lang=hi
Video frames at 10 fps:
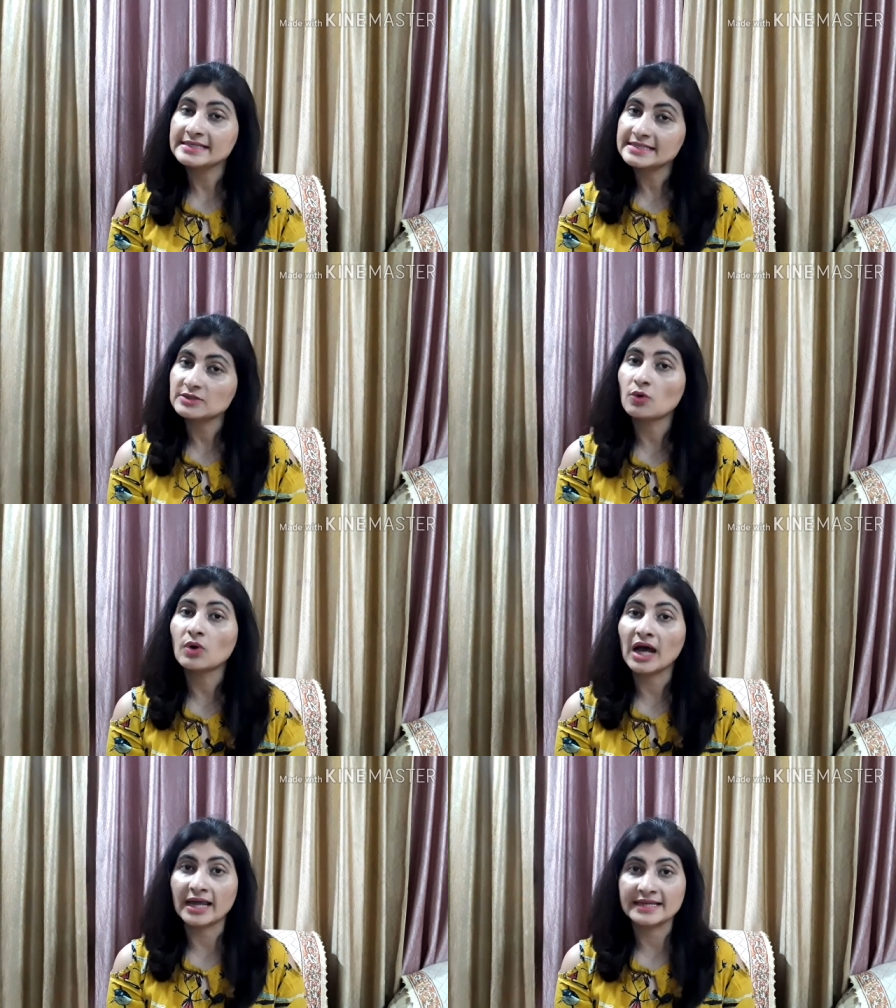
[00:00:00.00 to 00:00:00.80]
इसको
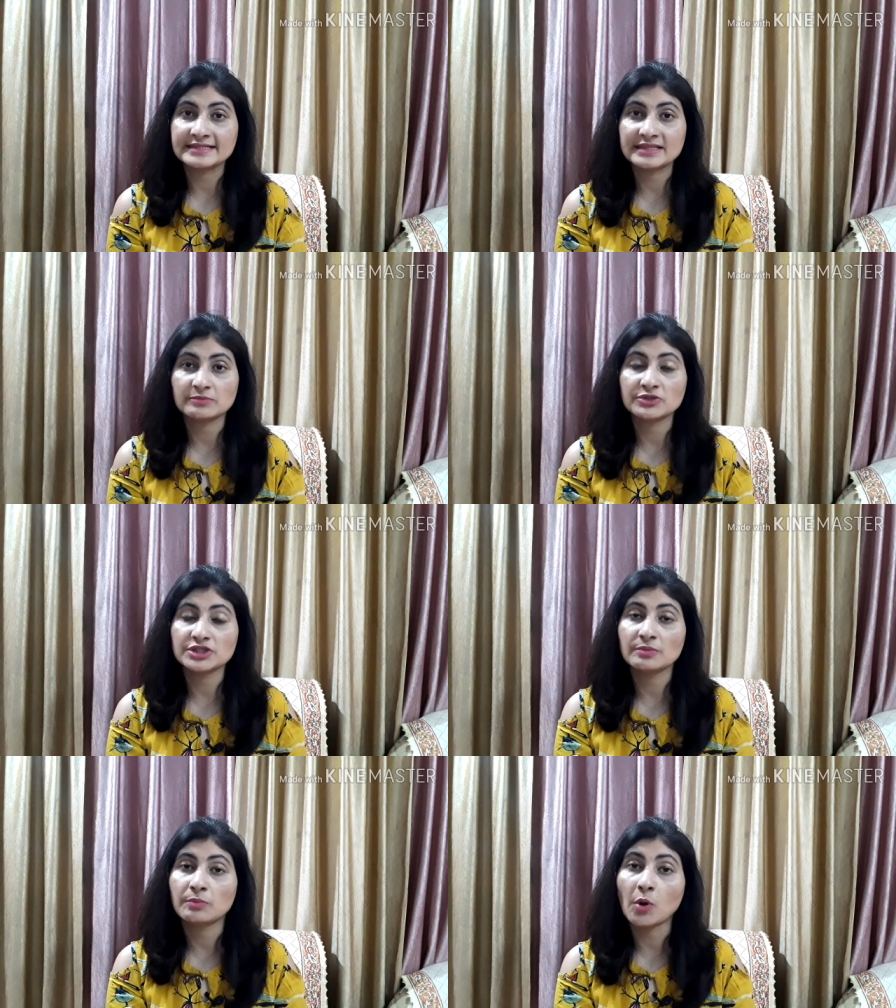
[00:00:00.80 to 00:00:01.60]
खाने से
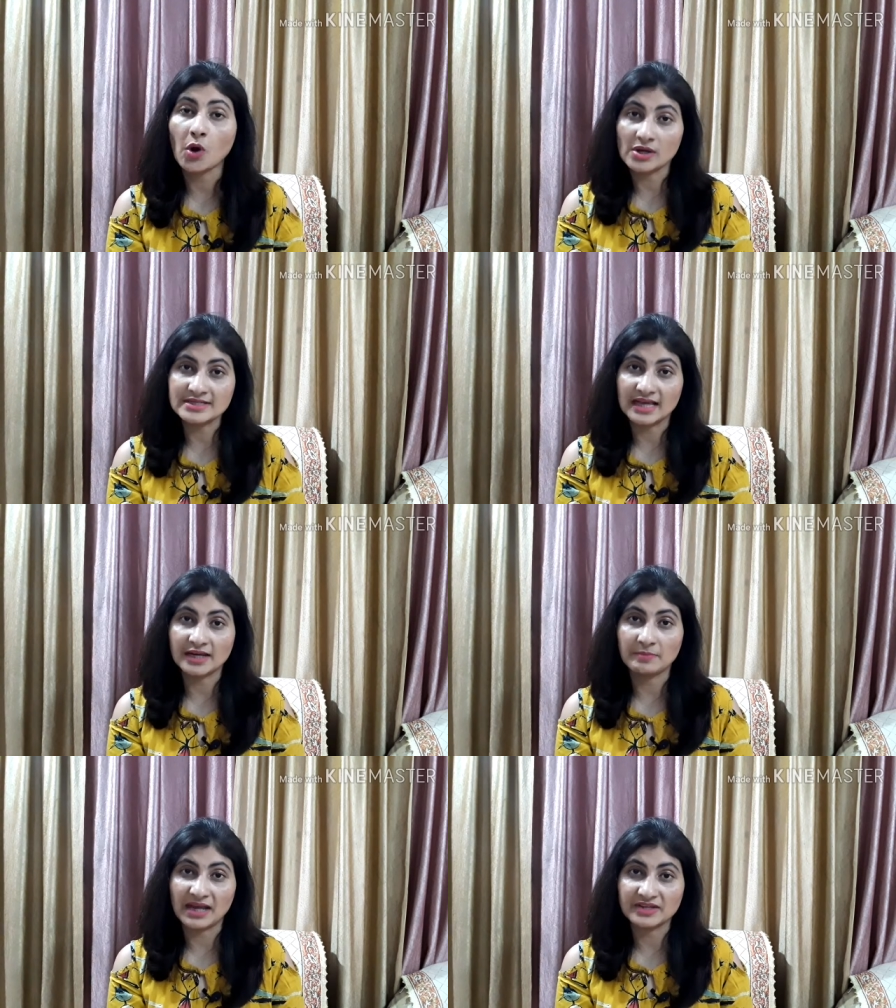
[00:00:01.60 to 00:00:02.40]
मुझे बहुत
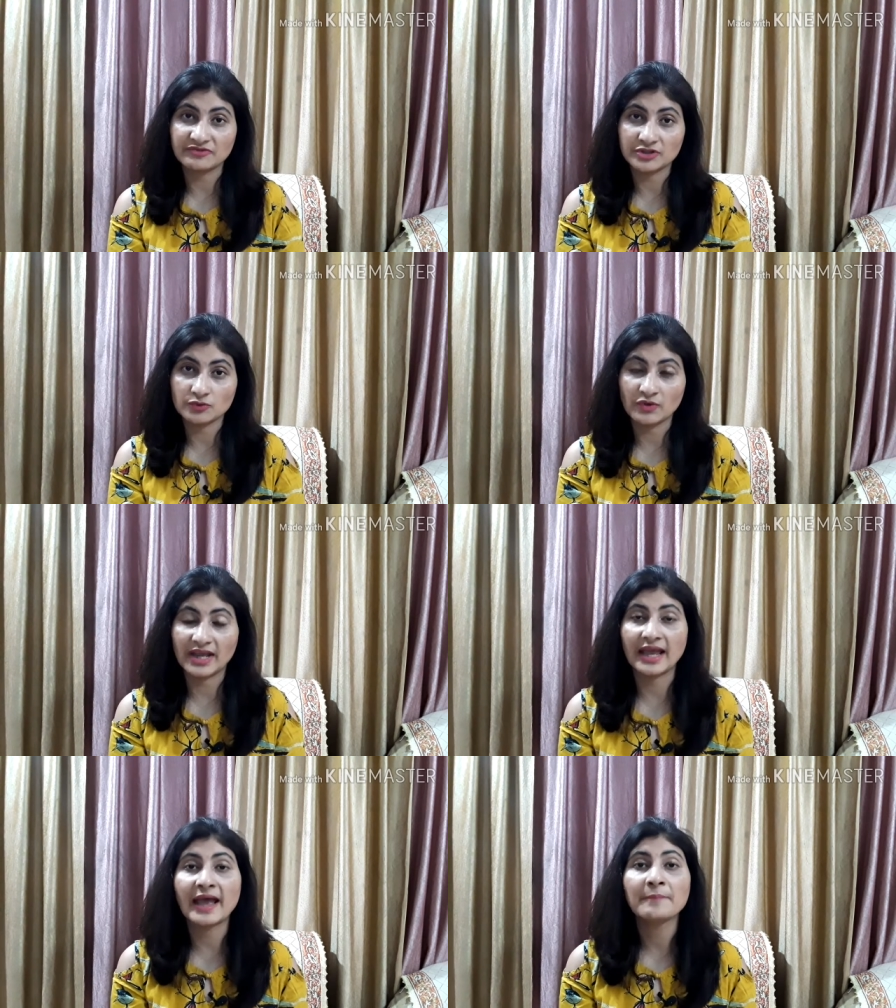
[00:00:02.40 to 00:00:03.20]
सारे बेनिफिट हुए
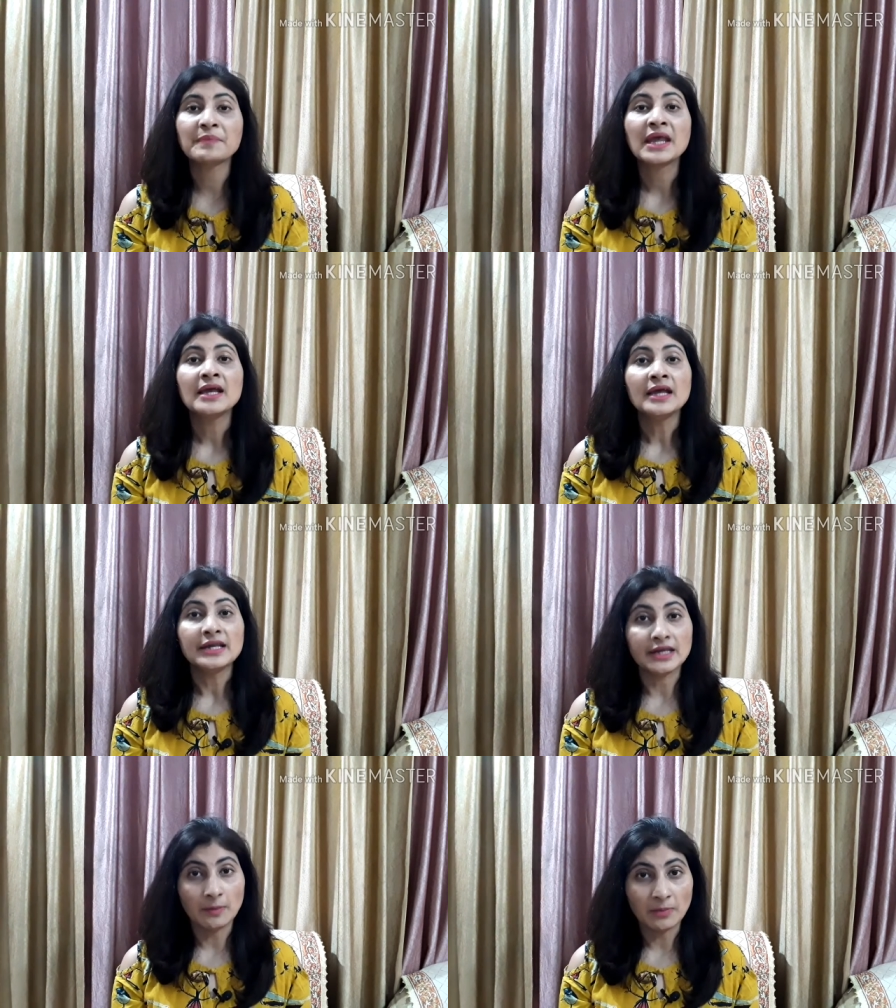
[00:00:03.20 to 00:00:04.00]
हैं
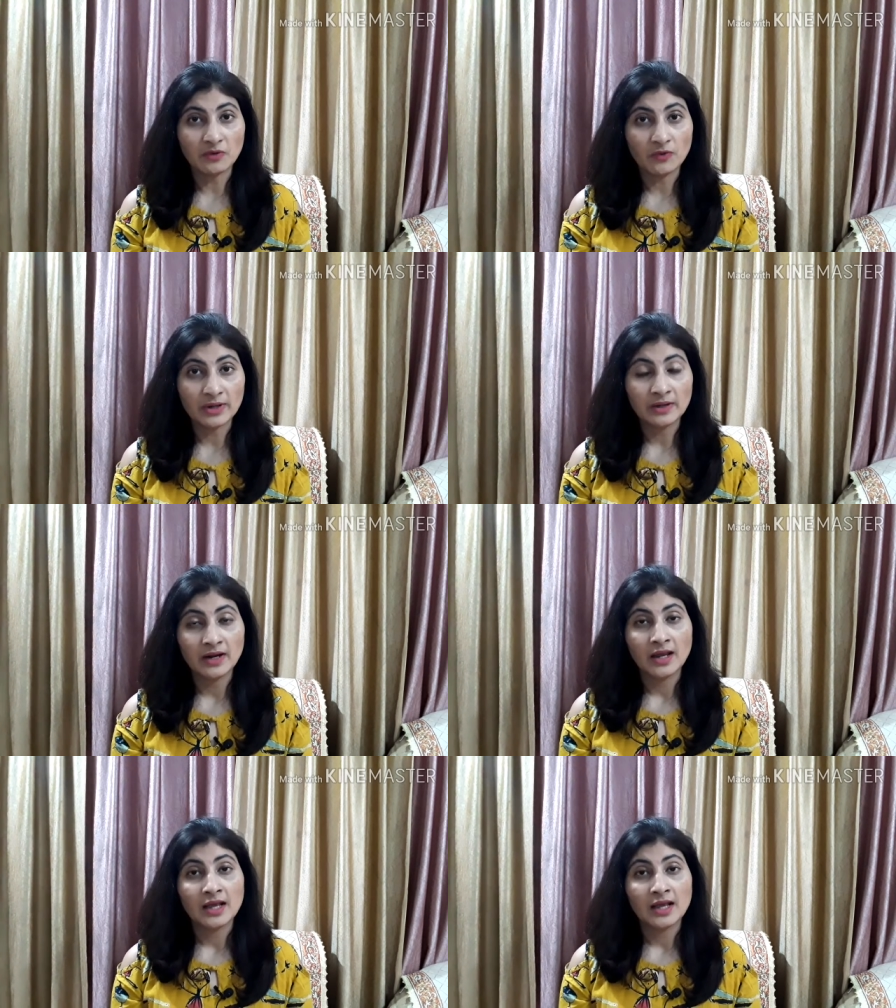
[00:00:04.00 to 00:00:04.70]
नंबर वन